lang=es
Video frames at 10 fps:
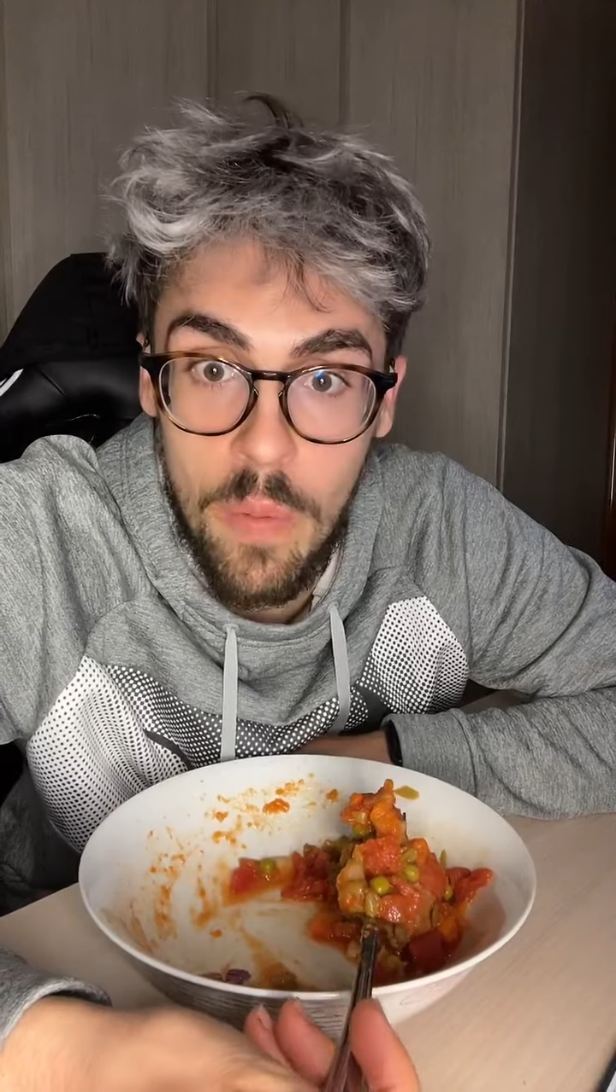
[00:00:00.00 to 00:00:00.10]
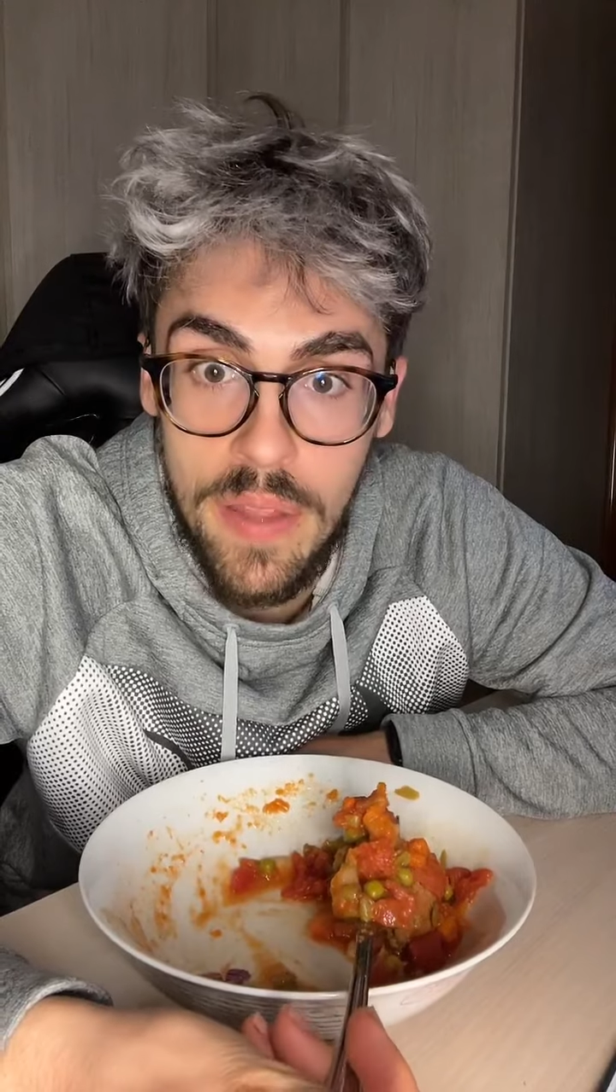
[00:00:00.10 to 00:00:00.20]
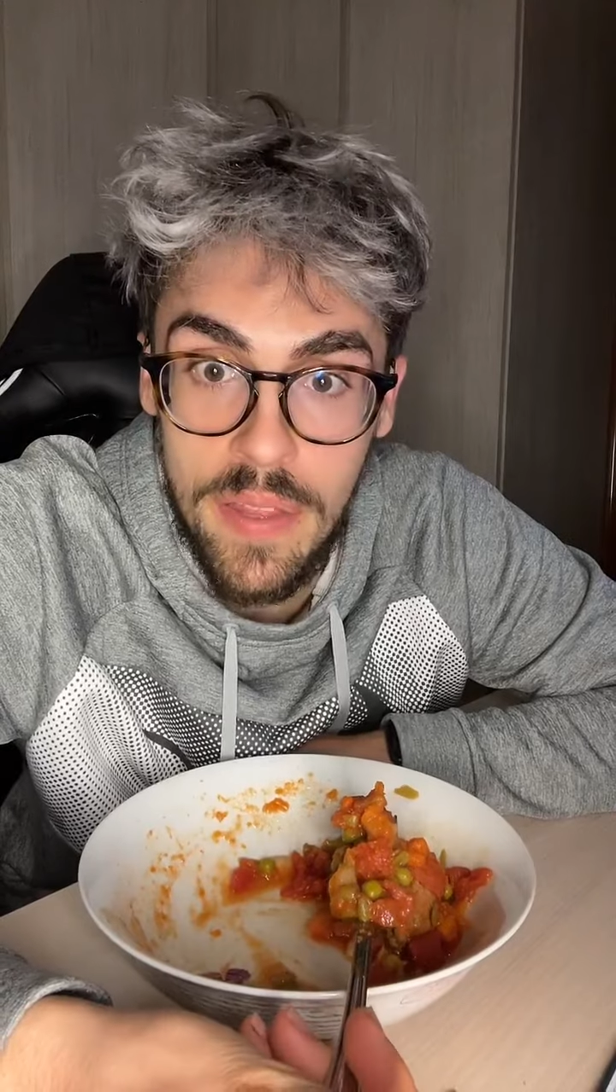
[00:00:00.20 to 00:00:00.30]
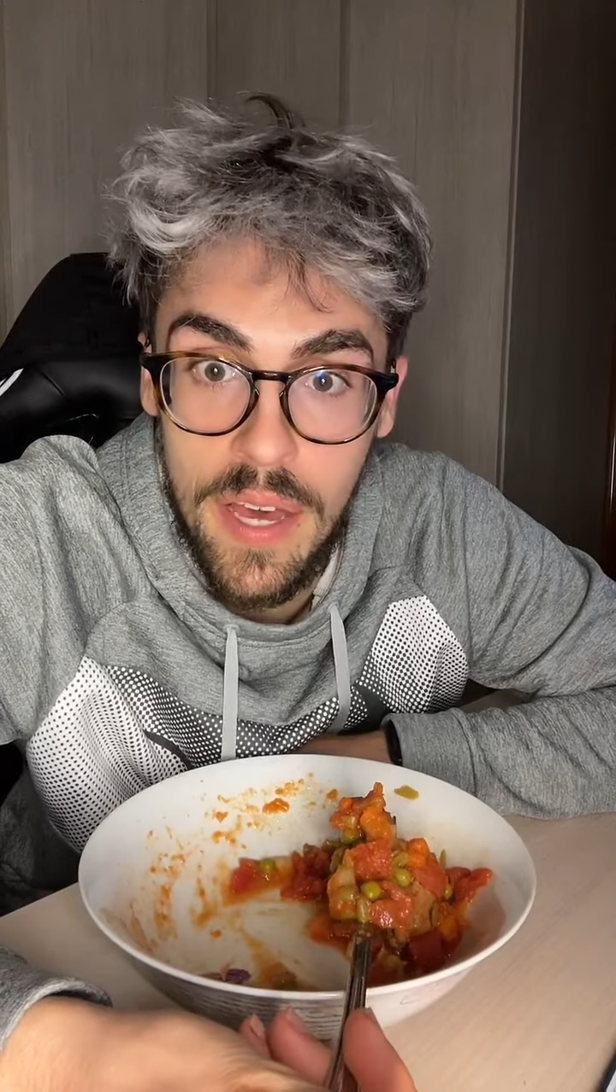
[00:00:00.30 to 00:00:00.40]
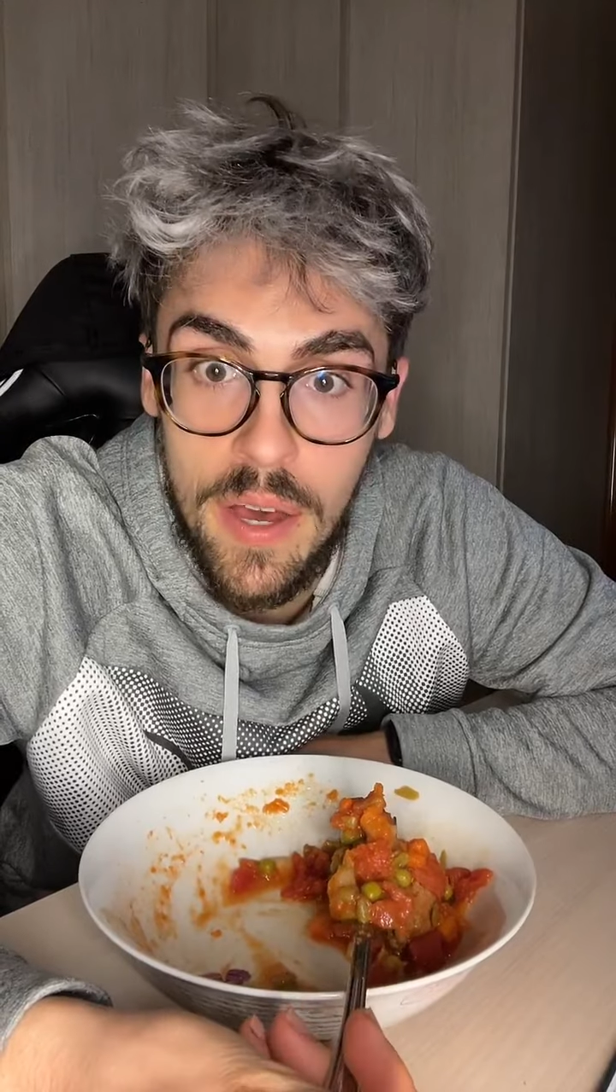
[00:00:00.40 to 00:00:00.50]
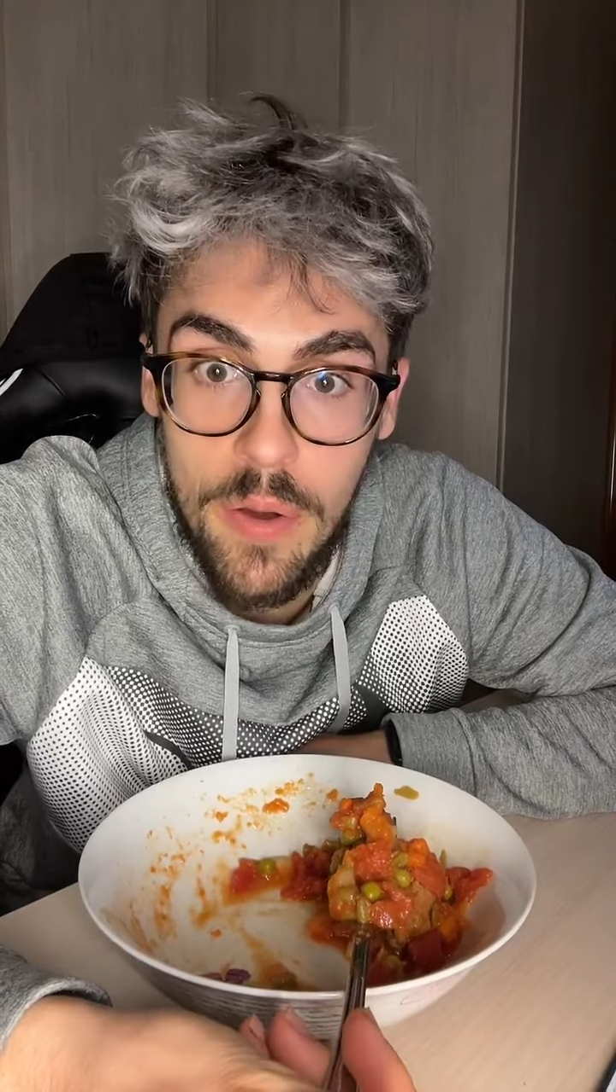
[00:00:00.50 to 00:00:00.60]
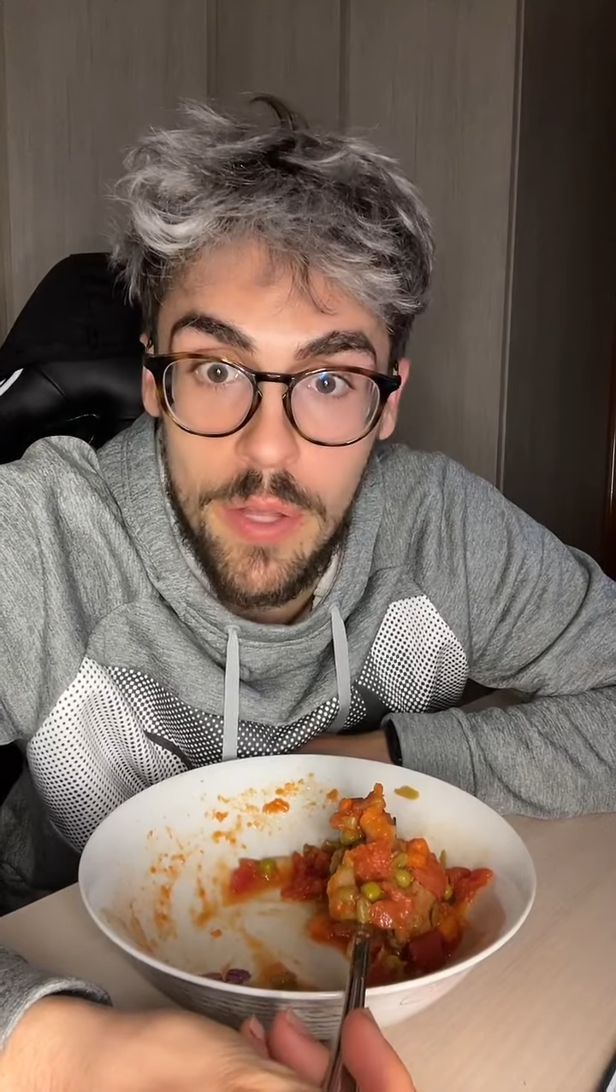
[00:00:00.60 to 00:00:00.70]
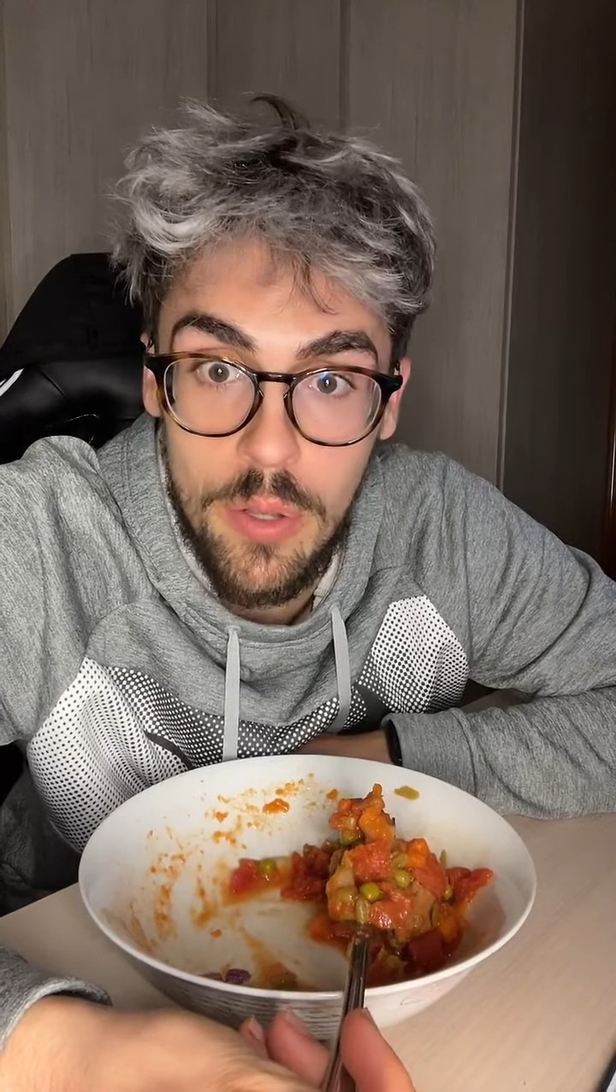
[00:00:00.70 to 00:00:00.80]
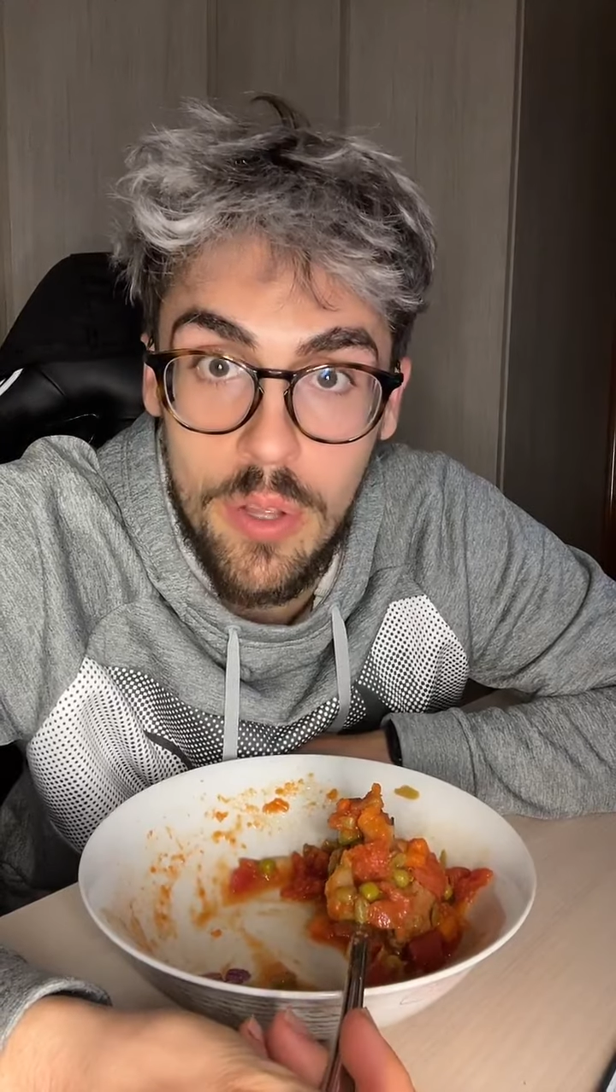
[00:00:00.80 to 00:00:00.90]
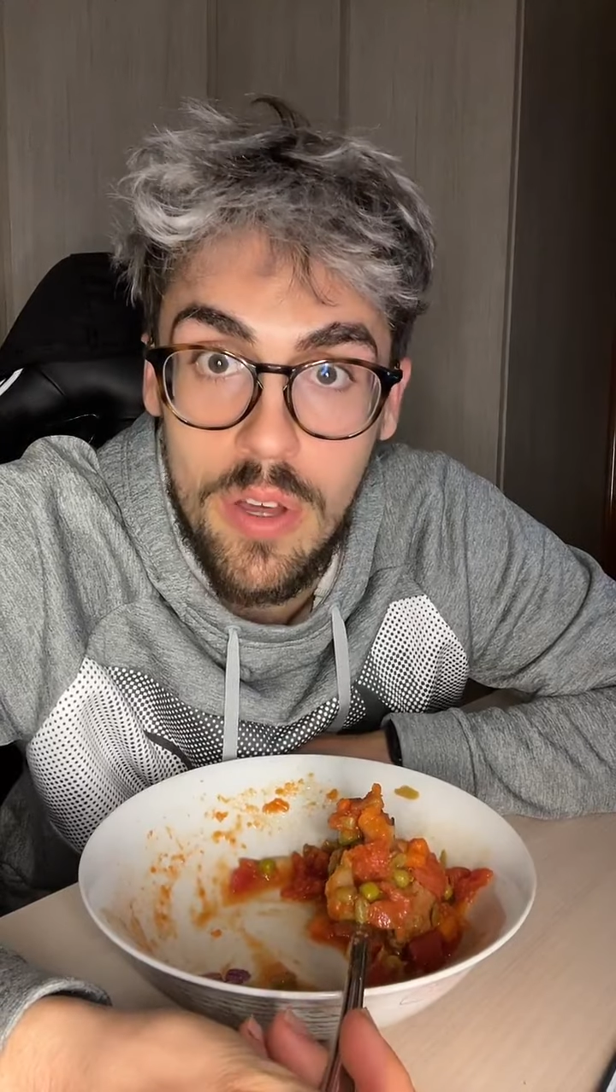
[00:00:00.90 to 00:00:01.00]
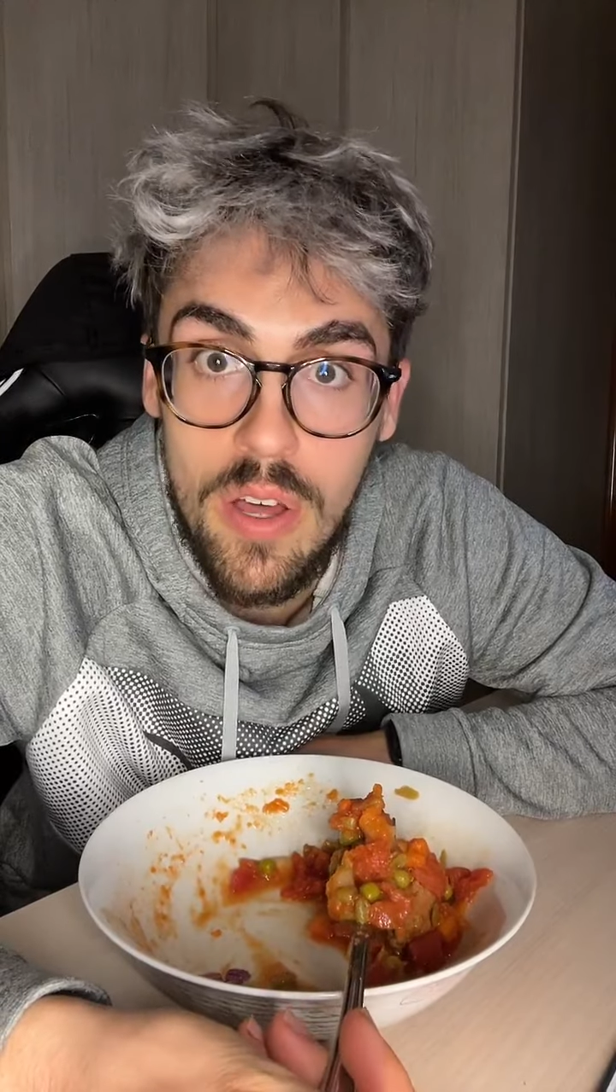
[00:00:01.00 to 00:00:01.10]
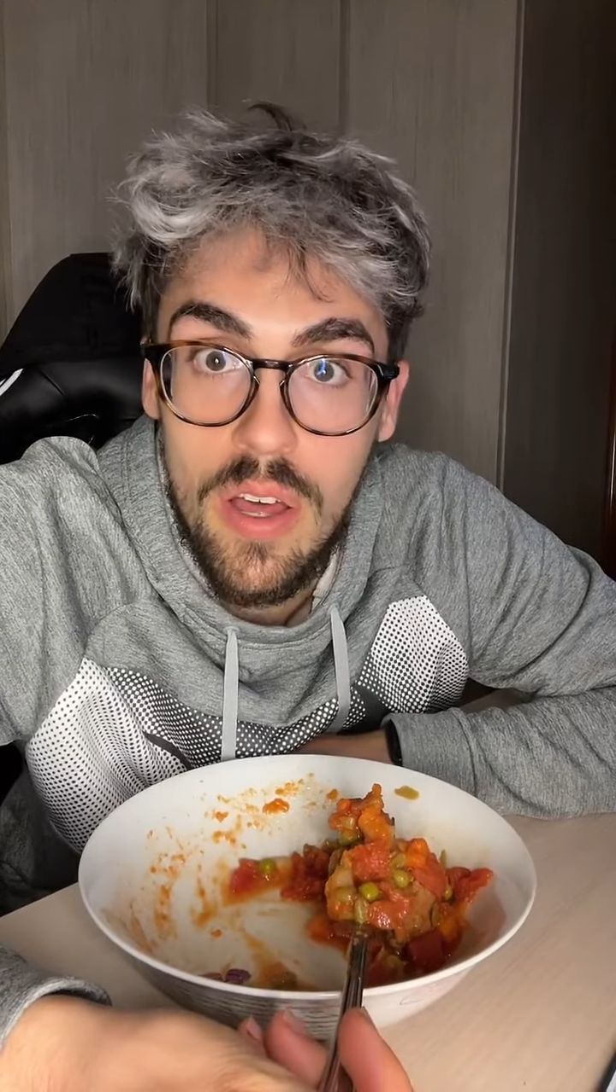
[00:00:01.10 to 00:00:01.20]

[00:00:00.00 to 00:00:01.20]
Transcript: planteados y todo,